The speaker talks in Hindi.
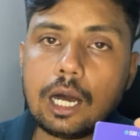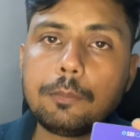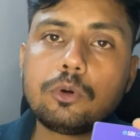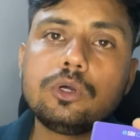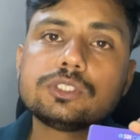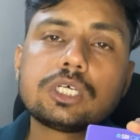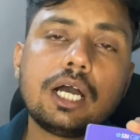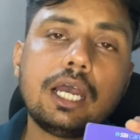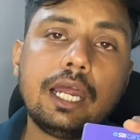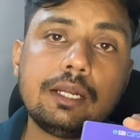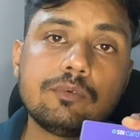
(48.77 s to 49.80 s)
आपको इसका
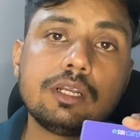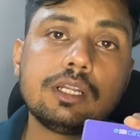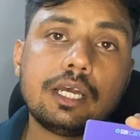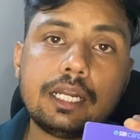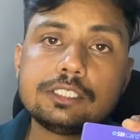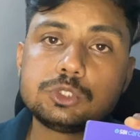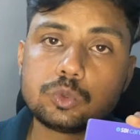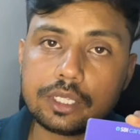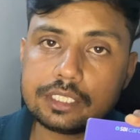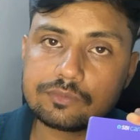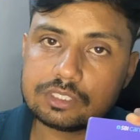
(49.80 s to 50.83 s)
एनुअल एंड
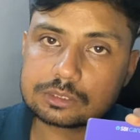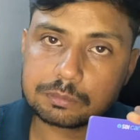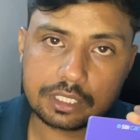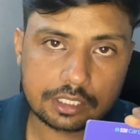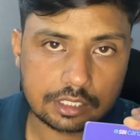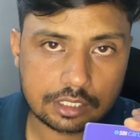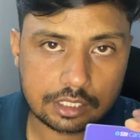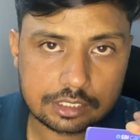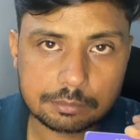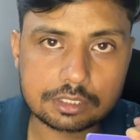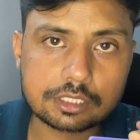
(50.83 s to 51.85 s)
ज्वाइनिंग फीस पे करना
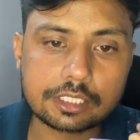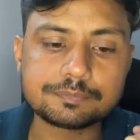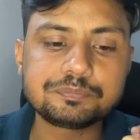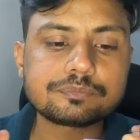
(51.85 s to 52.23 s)
ही पड़ता है